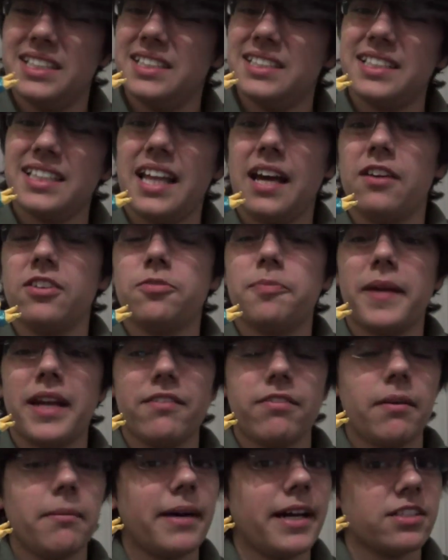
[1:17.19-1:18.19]
Sei lá, eu
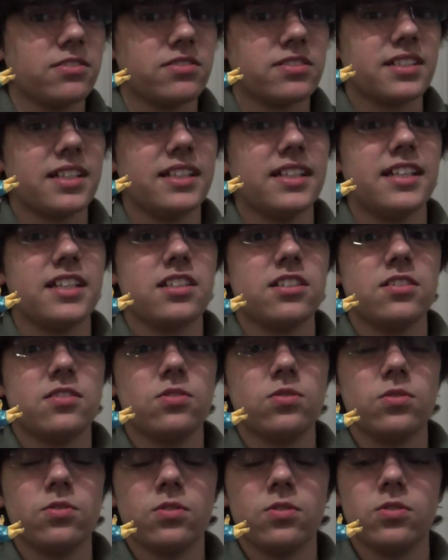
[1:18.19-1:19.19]
esperava mais do Skylander
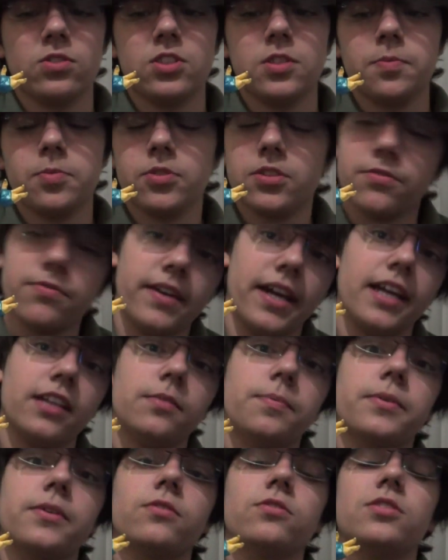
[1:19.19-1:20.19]
do tipo de
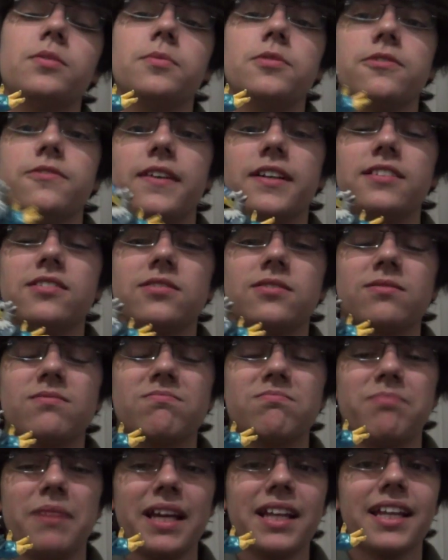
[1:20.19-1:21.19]
vento, porque os tipos de vento
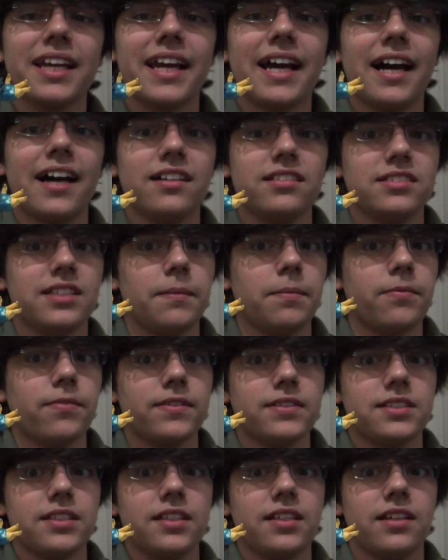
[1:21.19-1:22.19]
são bem legais. Dá pra
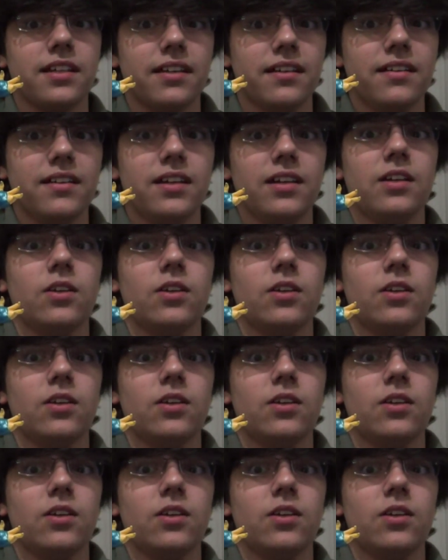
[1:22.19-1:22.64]
fazer...